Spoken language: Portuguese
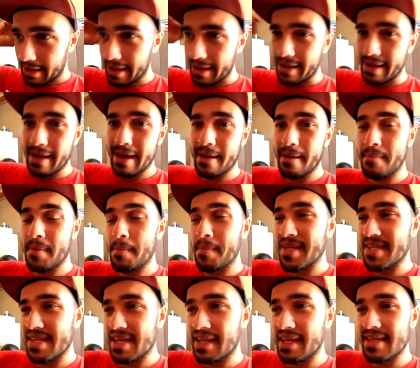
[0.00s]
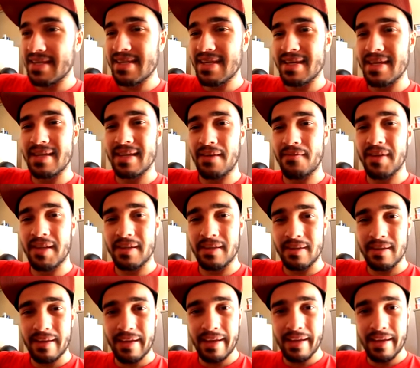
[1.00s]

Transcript: Aí, é, a minha PSN é isso aí, tá vendo?